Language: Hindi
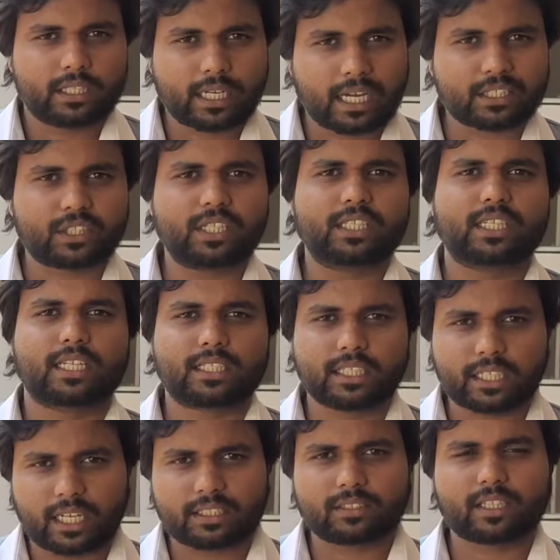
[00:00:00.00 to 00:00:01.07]
नाचने
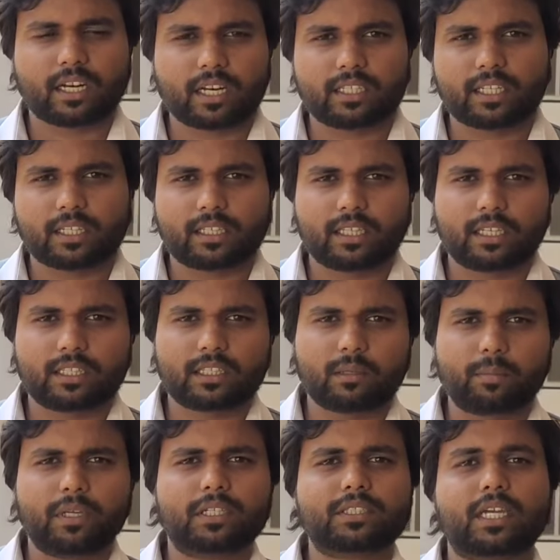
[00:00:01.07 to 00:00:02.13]
जाते हैं डांस करने जाते हैं कि
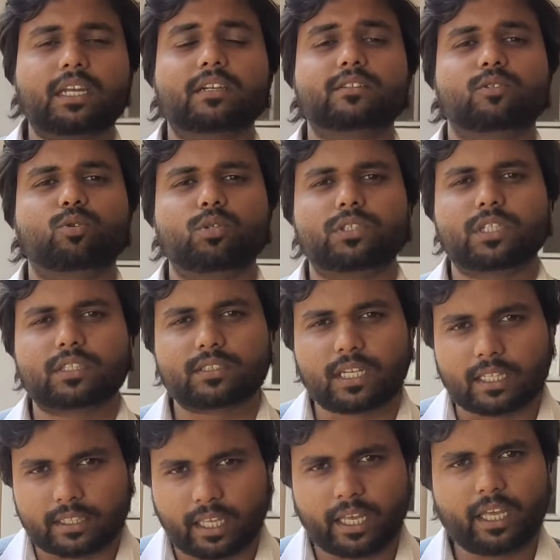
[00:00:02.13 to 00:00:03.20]
तभी अचानक से कोई
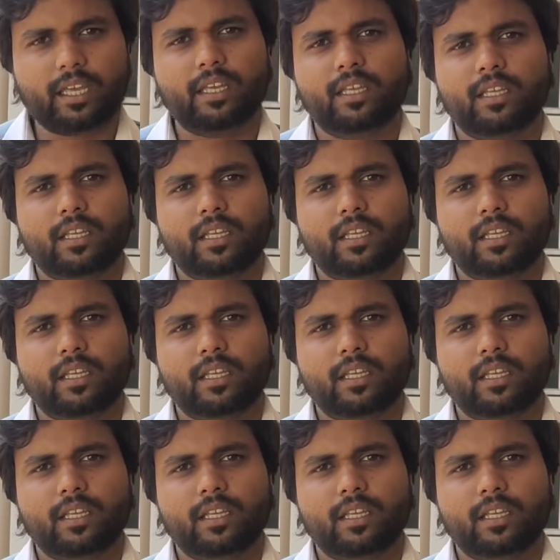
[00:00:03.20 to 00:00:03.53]
शख्स आता है